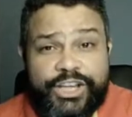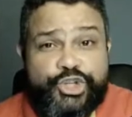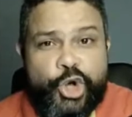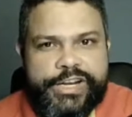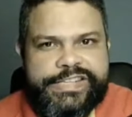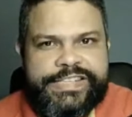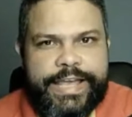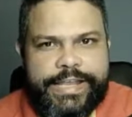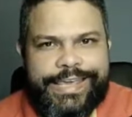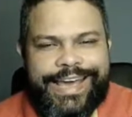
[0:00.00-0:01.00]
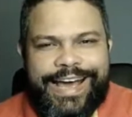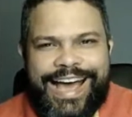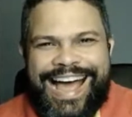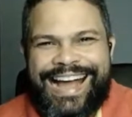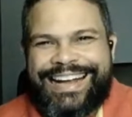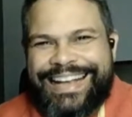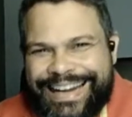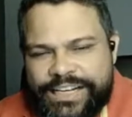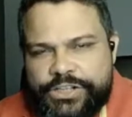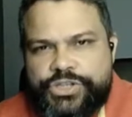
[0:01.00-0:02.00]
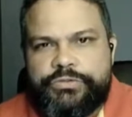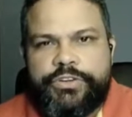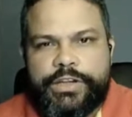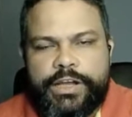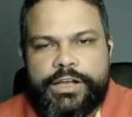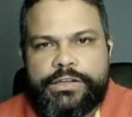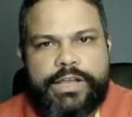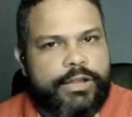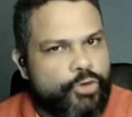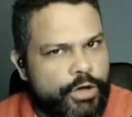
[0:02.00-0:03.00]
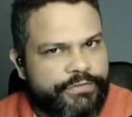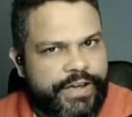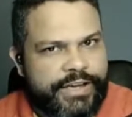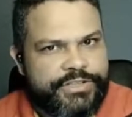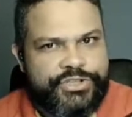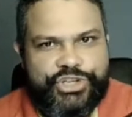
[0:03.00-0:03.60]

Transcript: A Sony seria a grande vilã da nova